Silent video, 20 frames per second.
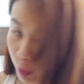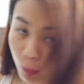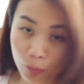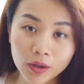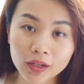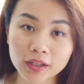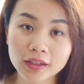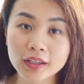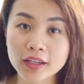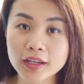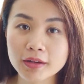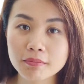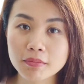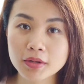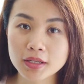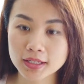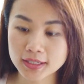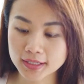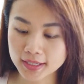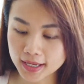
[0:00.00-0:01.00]
tip của mình
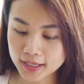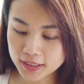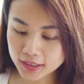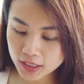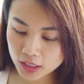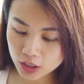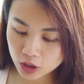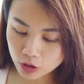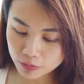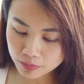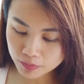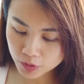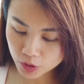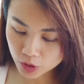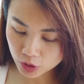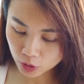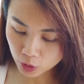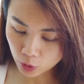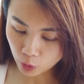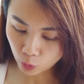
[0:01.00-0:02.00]
thì mình sẽ set
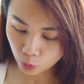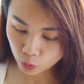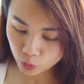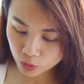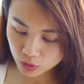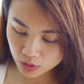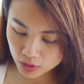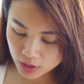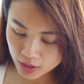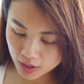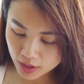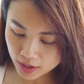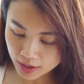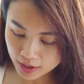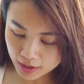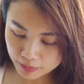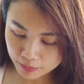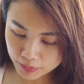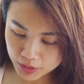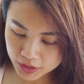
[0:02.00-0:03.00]
up giờ ngủ
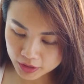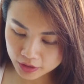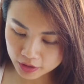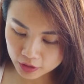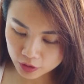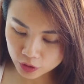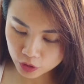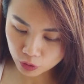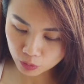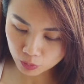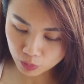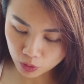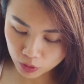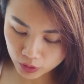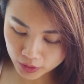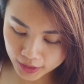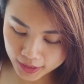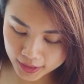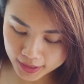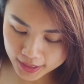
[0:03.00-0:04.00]
à, mình sử
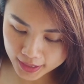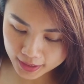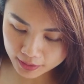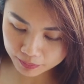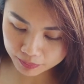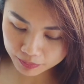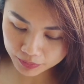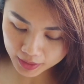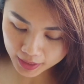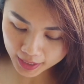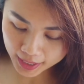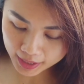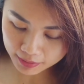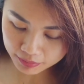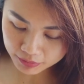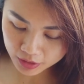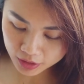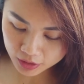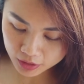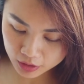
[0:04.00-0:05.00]
dụng một cái um,
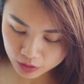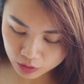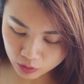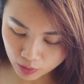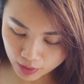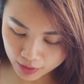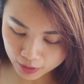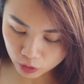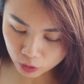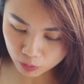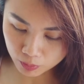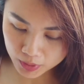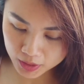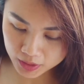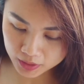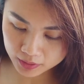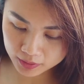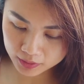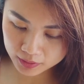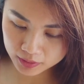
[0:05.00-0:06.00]
app trên điện thoại của
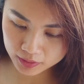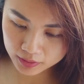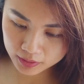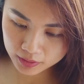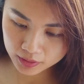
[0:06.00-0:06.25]
mình